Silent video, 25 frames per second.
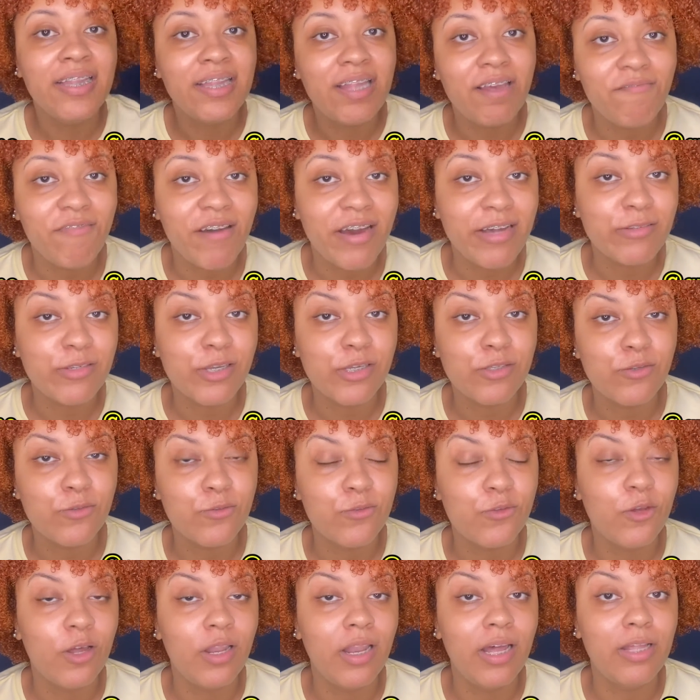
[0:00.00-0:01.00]
Tem vários
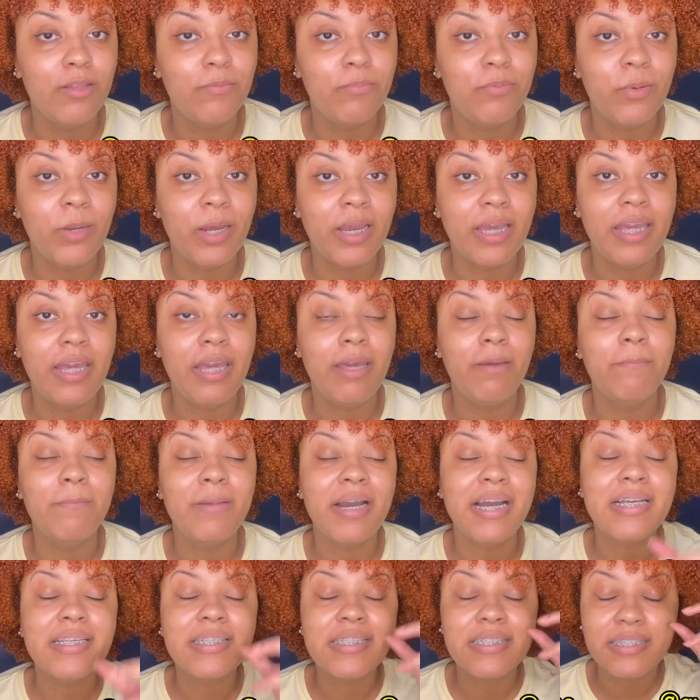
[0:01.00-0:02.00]
assuntos rolando por aqui,
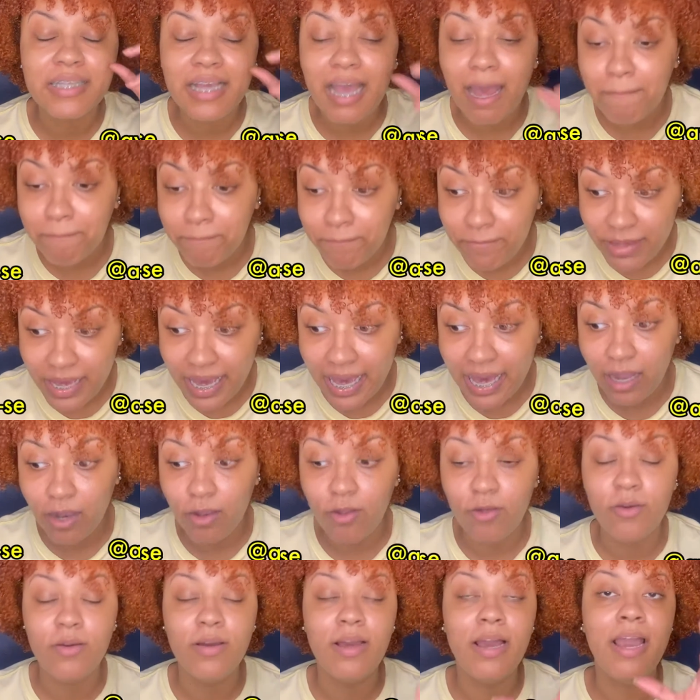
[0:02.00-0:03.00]
mas
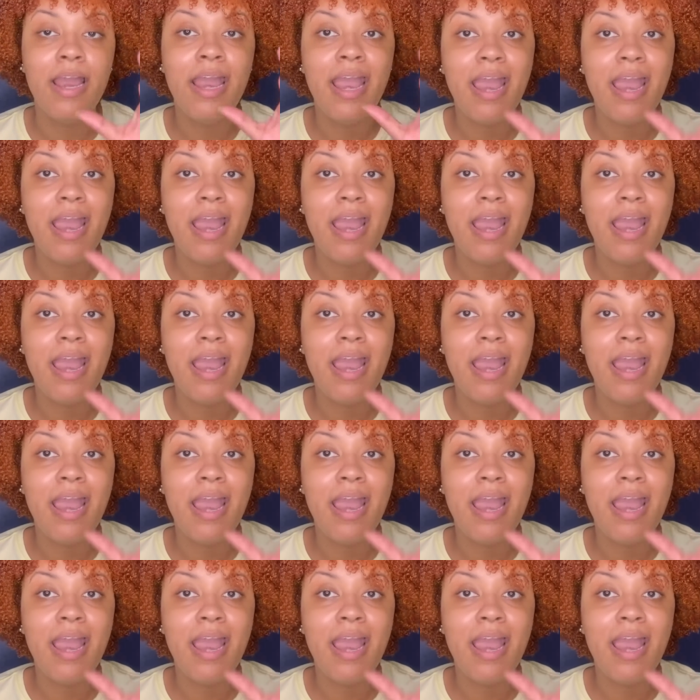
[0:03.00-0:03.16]
cabelo